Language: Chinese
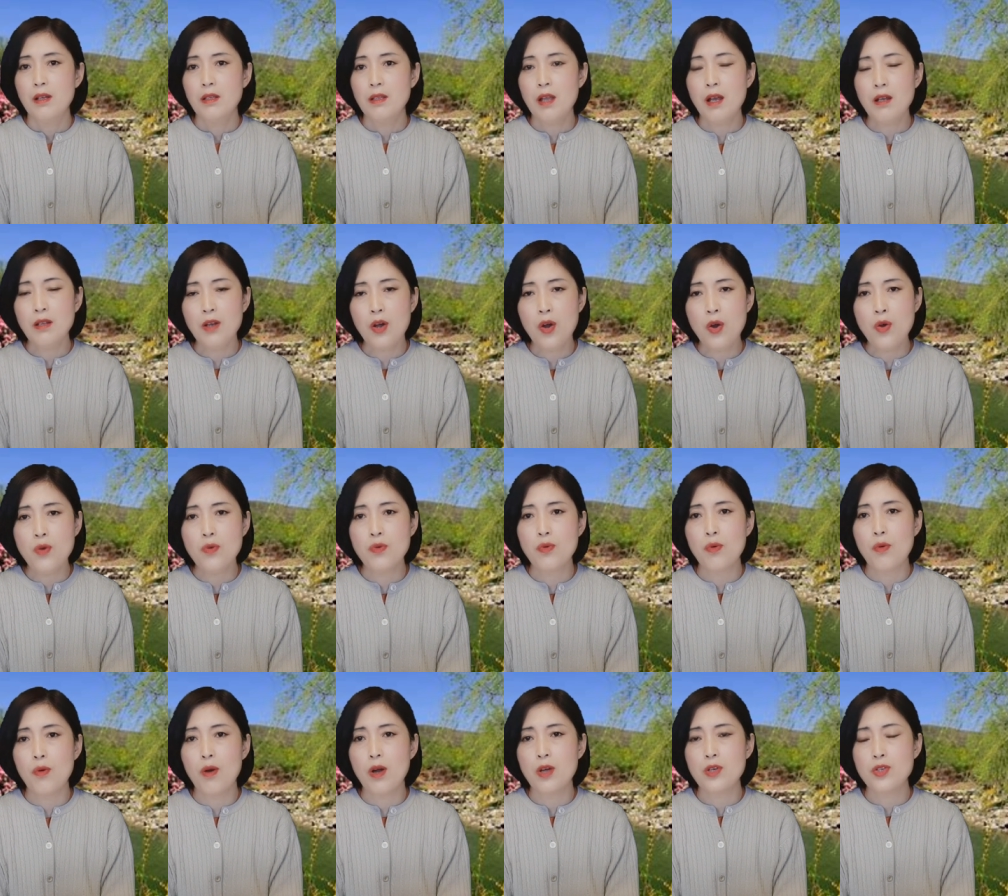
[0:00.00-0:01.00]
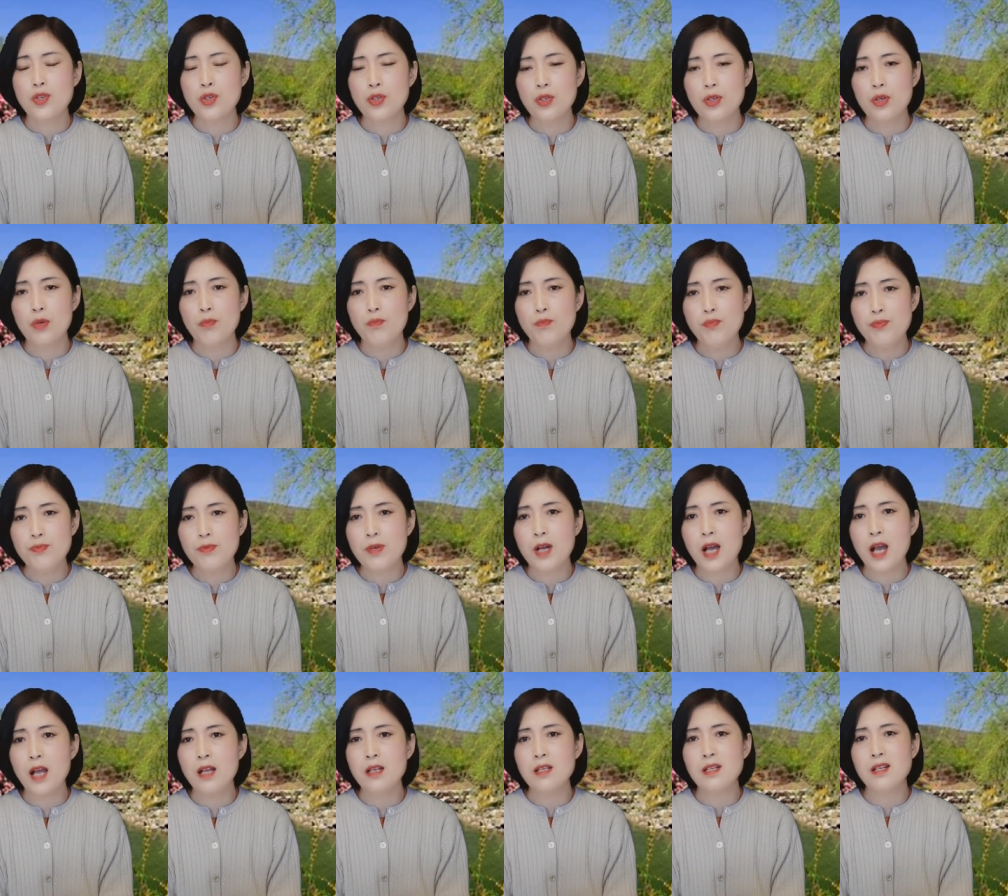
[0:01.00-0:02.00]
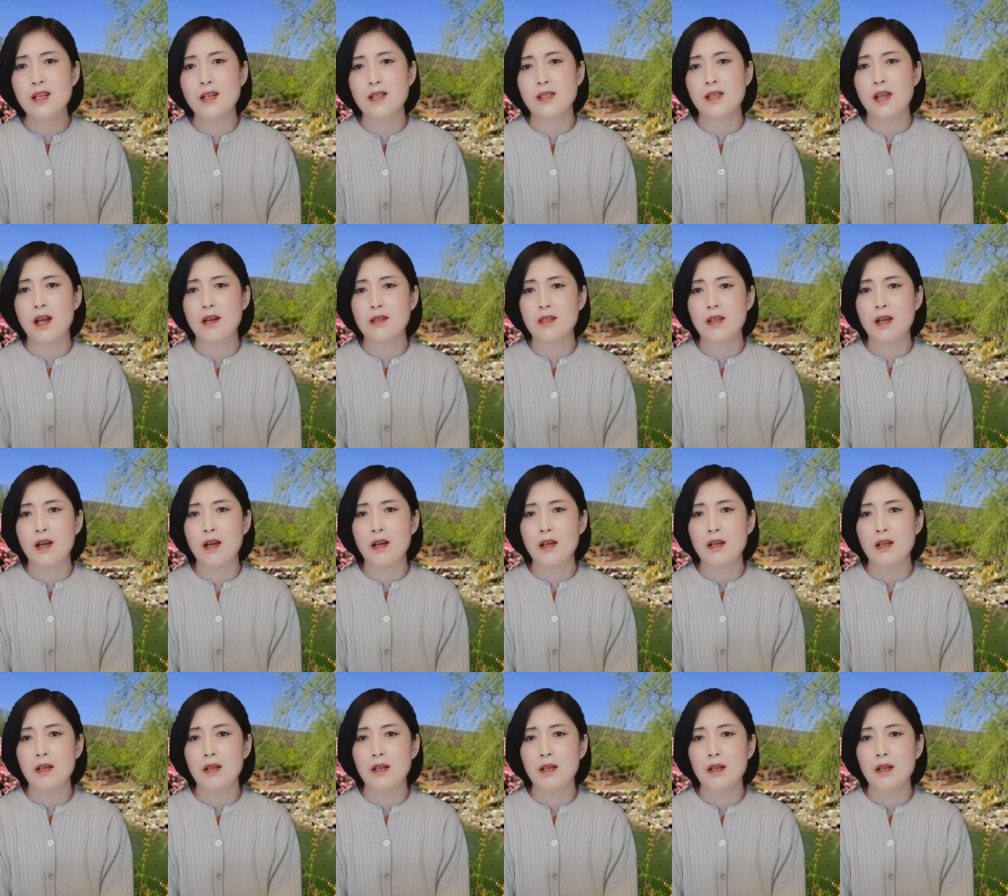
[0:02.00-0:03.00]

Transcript: 它的后果是不堪设想的。